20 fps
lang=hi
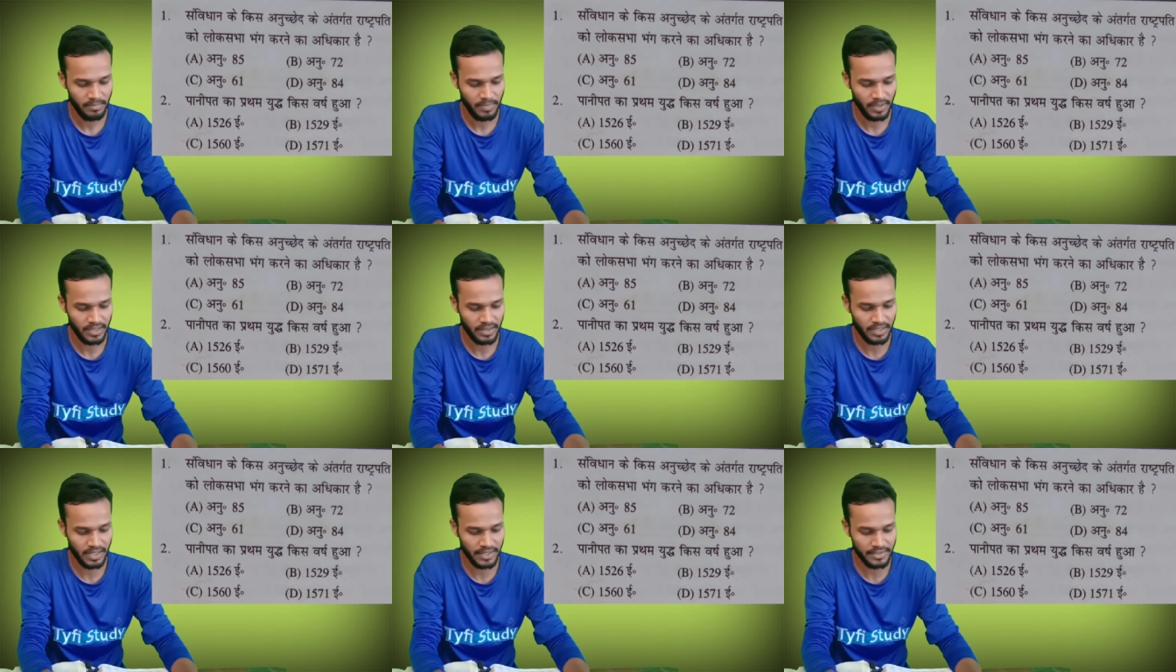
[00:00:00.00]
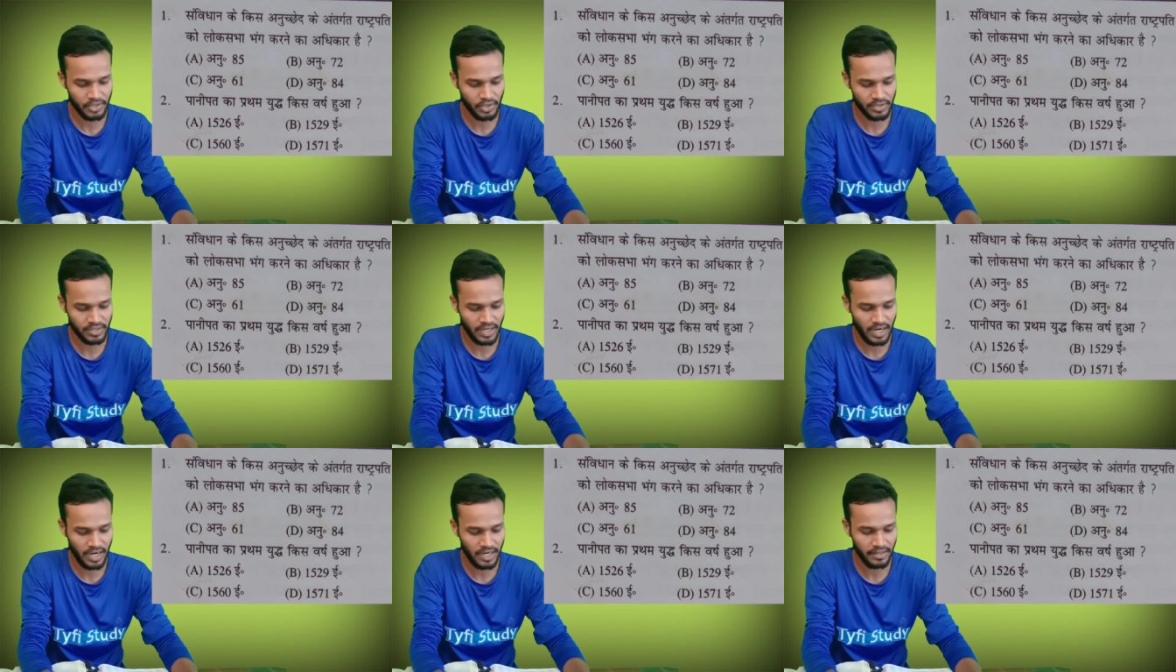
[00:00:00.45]
पंद्रह सौ
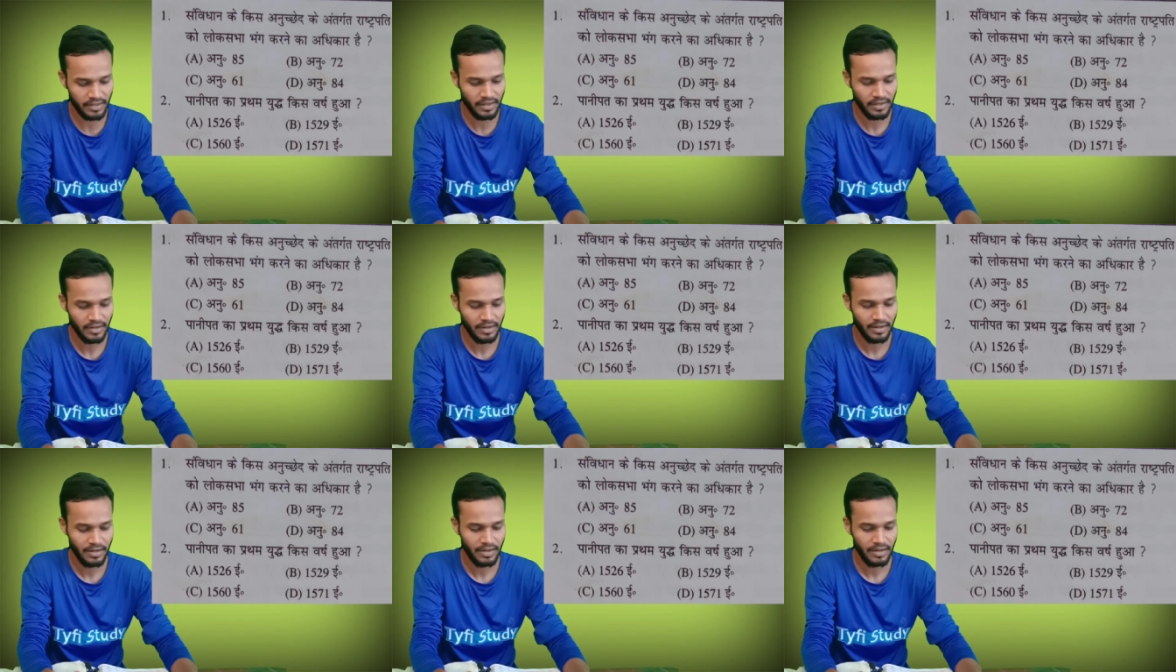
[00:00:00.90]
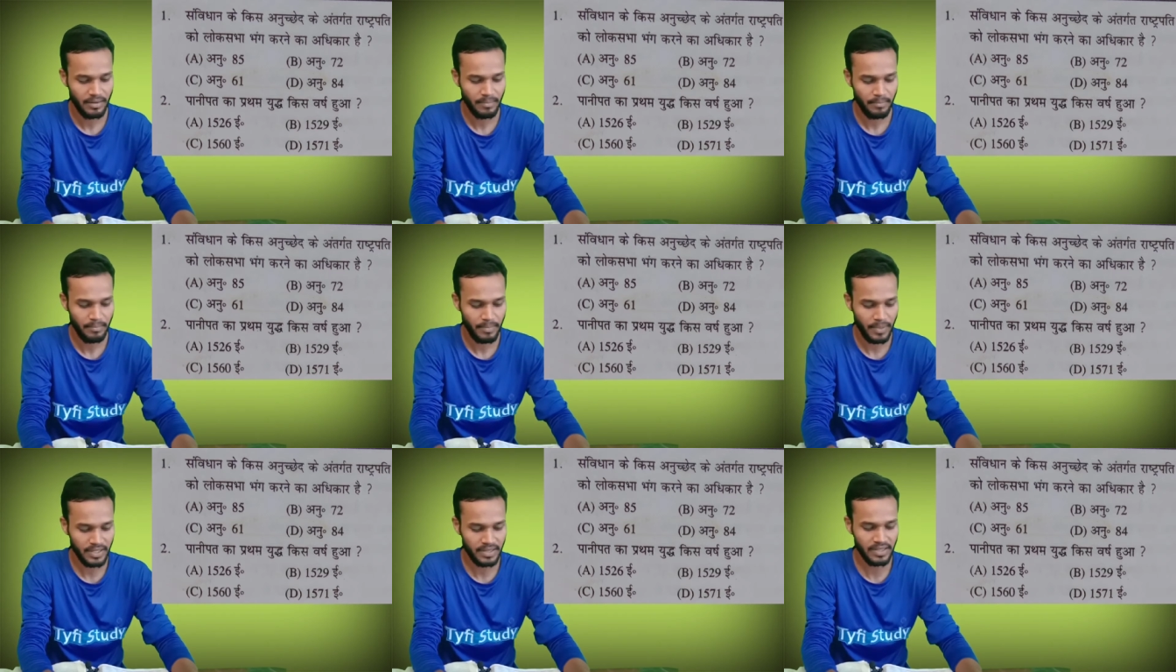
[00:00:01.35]
साठ
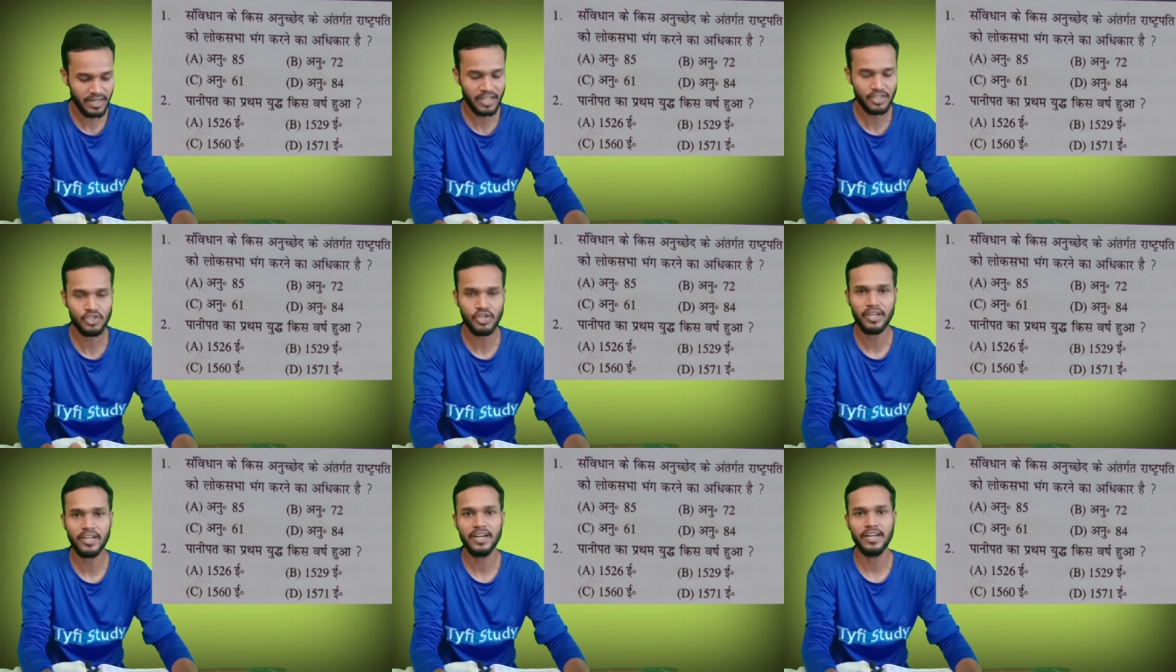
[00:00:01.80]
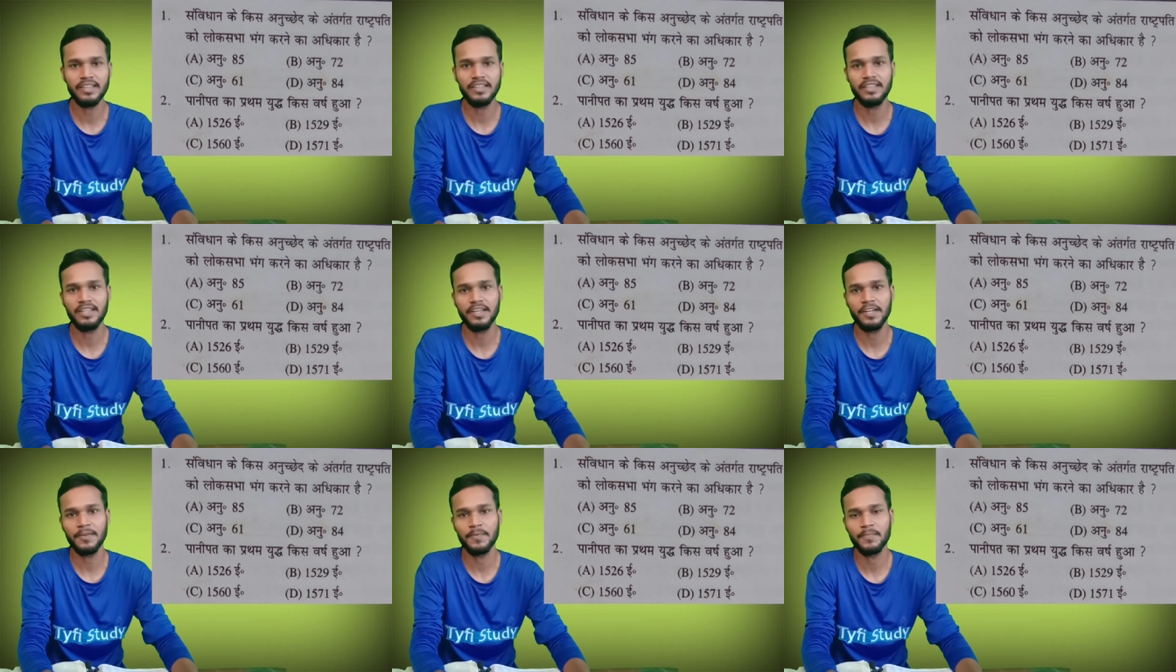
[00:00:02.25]
पंद्रह सौ
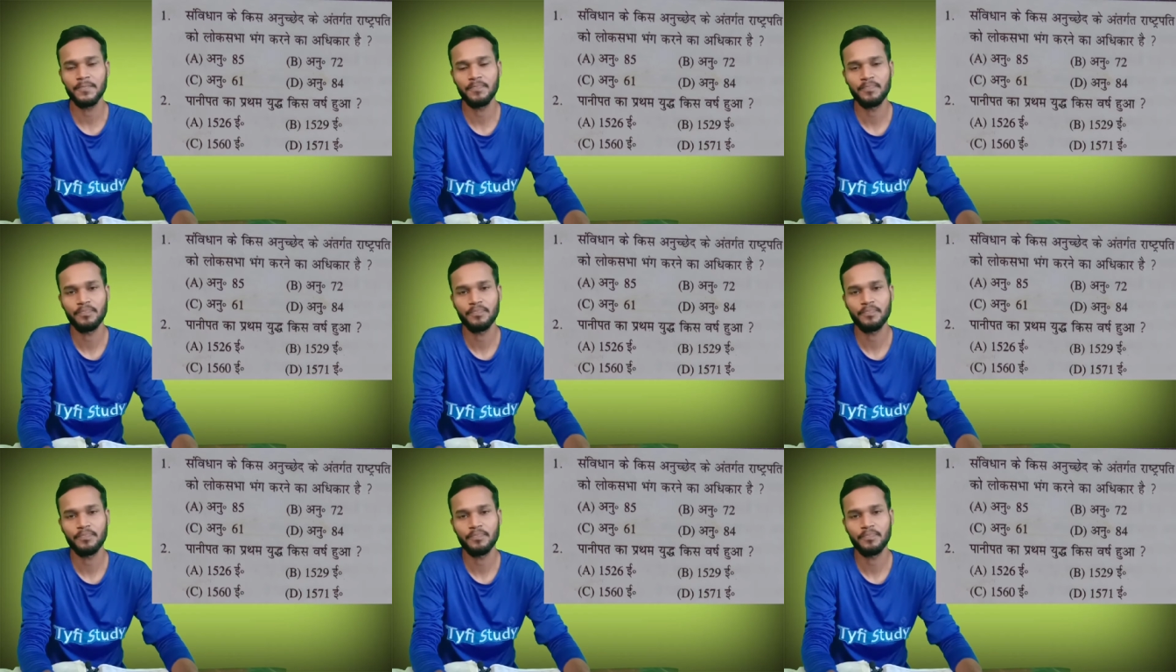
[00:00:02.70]
इकहत्तर